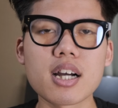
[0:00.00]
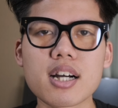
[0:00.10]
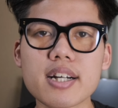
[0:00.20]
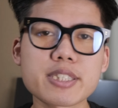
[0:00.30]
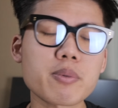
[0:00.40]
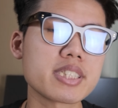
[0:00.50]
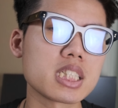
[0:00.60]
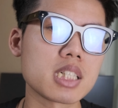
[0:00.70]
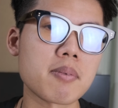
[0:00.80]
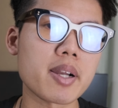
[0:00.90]
à, trong cái
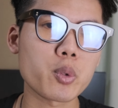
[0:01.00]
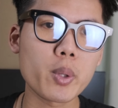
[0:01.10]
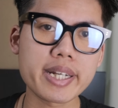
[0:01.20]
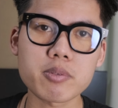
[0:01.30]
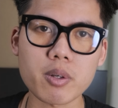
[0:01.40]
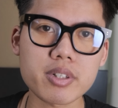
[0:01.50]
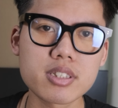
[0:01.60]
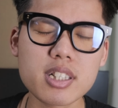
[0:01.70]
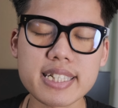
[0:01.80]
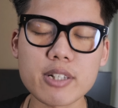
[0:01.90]
trường hợp mà bạn quên không đóng
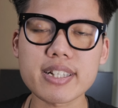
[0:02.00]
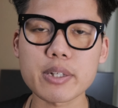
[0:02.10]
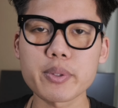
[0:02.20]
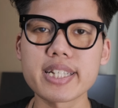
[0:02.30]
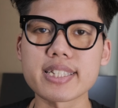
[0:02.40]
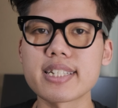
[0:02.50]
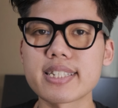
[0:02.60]
cước theo cái ngày quy định ấy,